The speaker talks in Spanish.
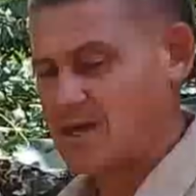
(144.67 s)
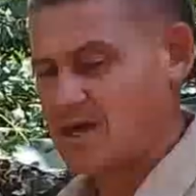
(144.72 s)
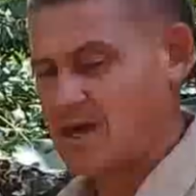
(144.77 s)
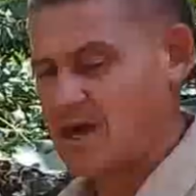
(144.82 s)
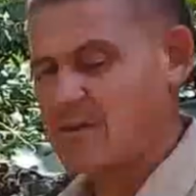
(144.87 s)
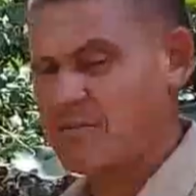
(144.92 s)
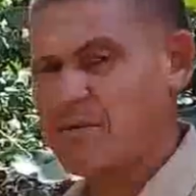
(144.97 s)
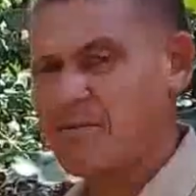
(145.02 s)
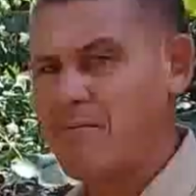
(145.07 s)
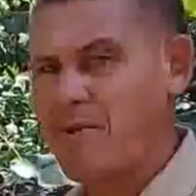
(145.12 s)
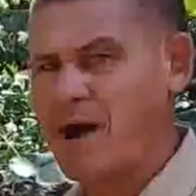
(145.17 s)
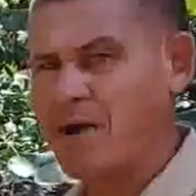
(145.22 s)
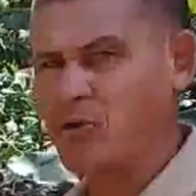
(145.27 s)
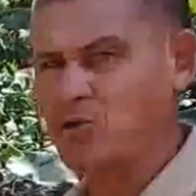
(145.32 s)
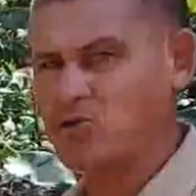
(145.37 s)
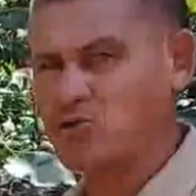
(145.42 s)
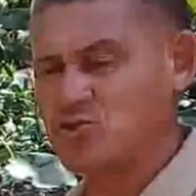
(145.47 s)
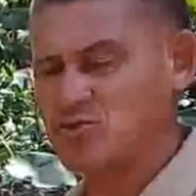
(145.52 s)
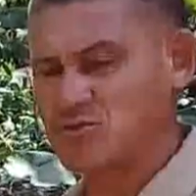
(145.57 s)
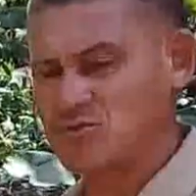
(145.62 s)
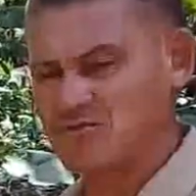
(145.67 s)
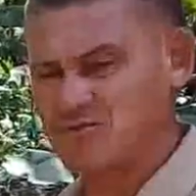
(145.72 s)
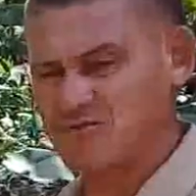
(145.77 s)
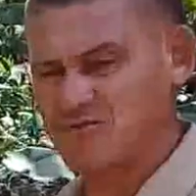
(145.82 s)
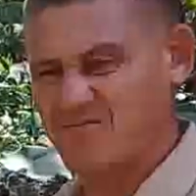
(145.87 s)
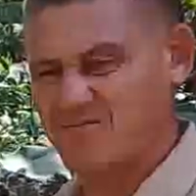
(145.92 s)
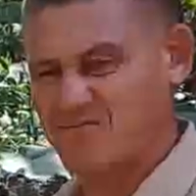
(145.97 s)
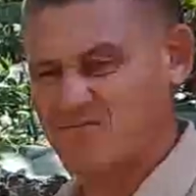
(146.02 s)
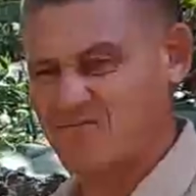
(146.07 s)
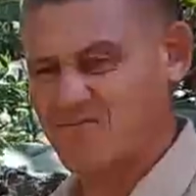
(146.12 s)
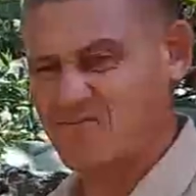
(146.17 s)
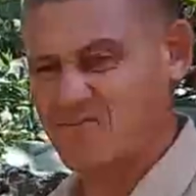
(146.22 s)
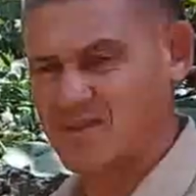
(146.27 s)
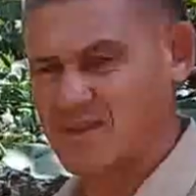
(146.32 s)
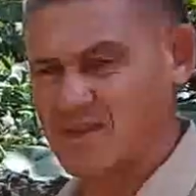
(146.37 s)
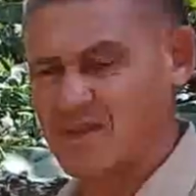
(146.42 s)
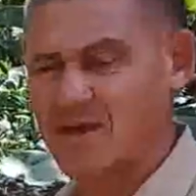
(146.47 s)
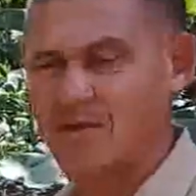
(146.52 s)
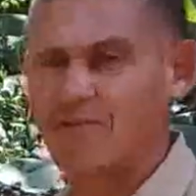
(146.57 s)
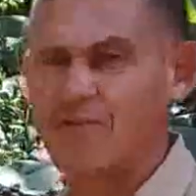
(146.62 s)
En mis manos,
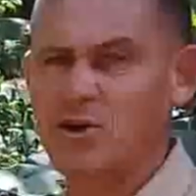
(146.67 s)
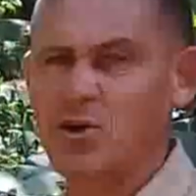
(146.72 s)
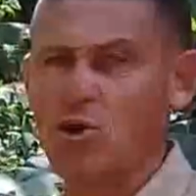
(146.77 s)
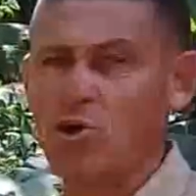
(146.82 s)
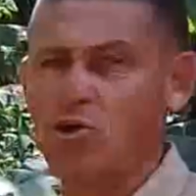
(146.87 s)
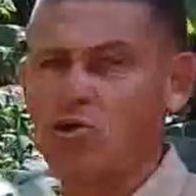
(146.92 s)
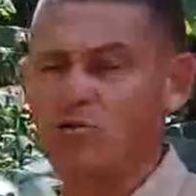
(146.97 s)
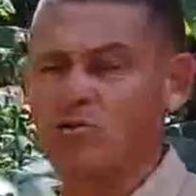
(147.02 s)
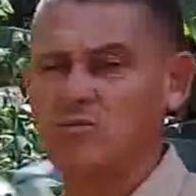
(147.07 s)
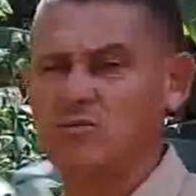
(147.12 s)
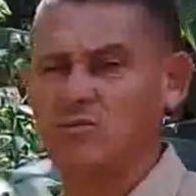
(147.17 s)
frijol.